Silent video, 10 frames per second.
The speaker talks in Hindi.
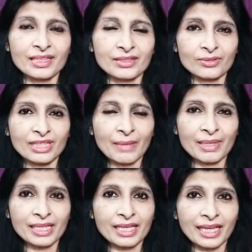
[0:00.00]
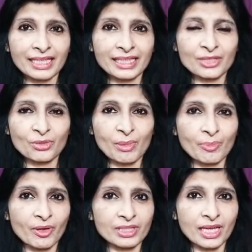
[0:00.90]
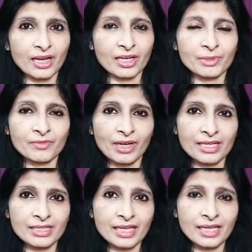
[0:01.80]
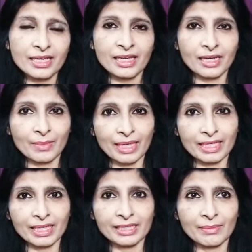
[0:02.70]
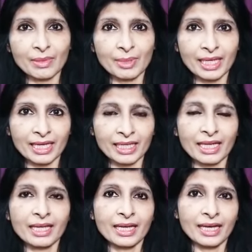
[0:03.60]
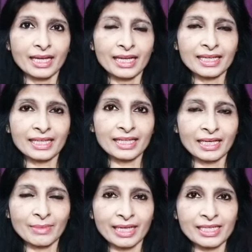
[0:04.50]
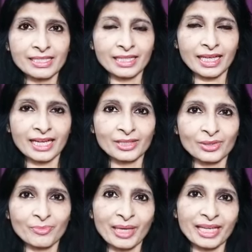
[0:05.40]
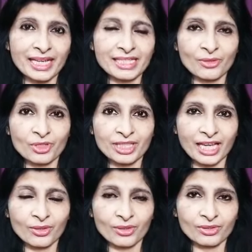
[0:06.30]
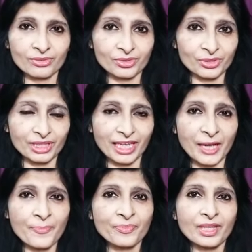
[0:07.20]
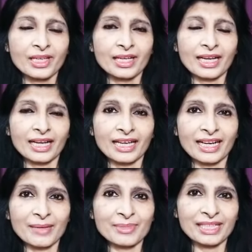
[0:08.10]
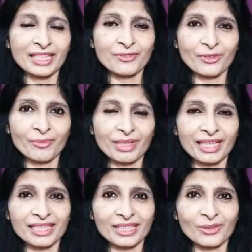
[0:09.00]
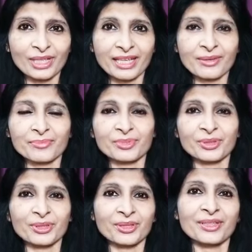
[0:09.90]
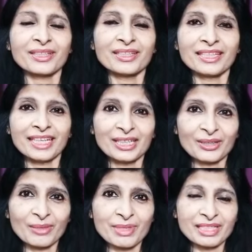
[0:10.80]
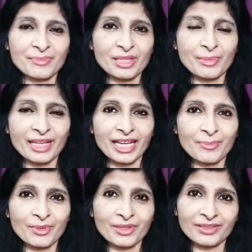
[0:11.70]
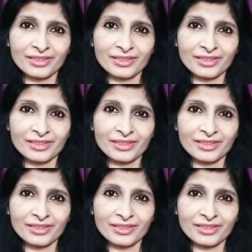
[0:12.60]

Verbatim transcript: दुनिया भर के कई देशों में पहुंचा और फिर वहाँ से हमारे इंडिया में भी आ गया हालांकि हमारी सरकार तो पहले ही से होशियार हो चुकी है अगर आप देखिए फ़ोन भी करते होंगे तो रिंगटोन में सबसे पहले आपको